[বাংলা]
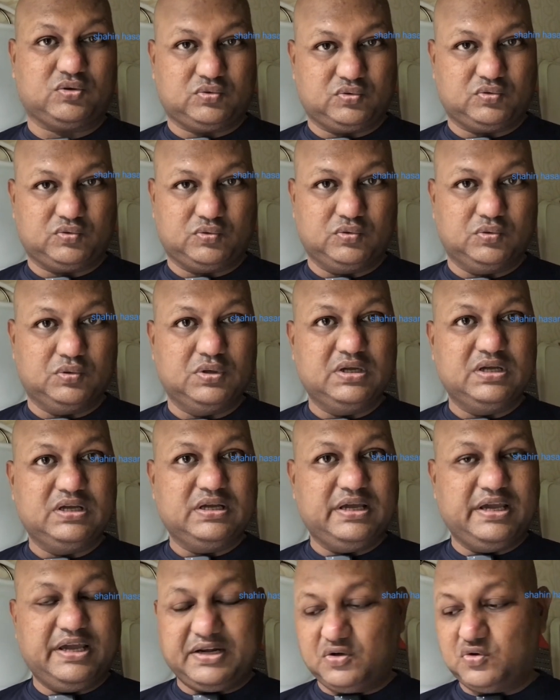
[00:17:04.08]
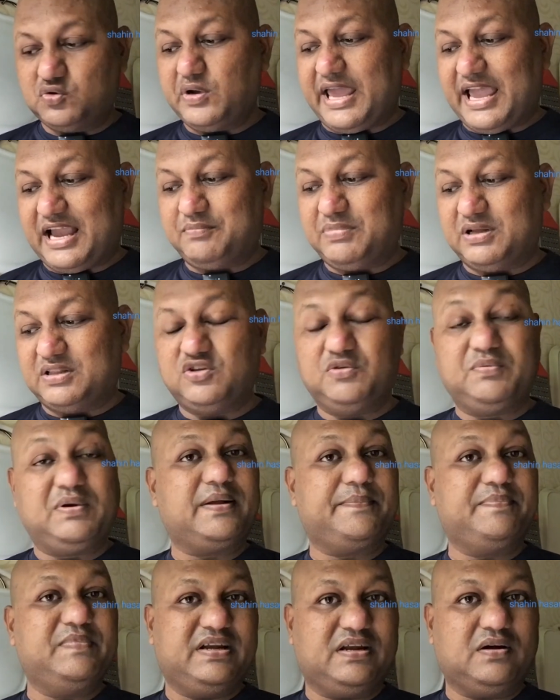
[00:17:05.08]
কতটুকু একটু একবার
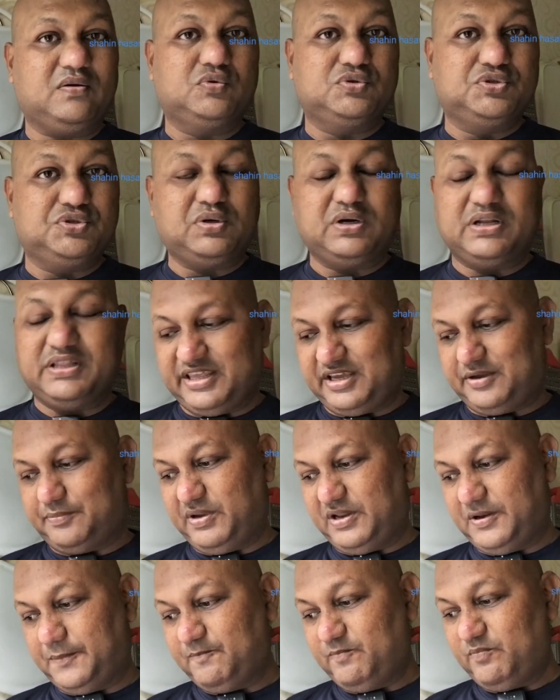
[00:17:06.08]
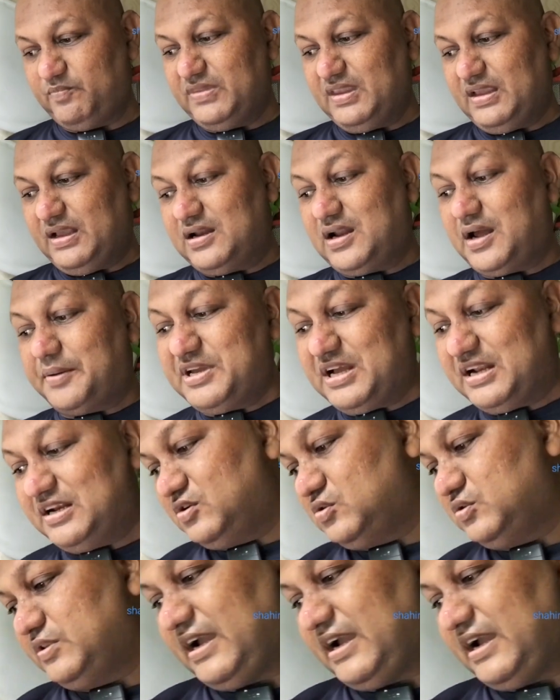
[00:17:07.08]
দুইবার আপনি এটা উঁচু করে দেখবেন কারণ আমি আর একটু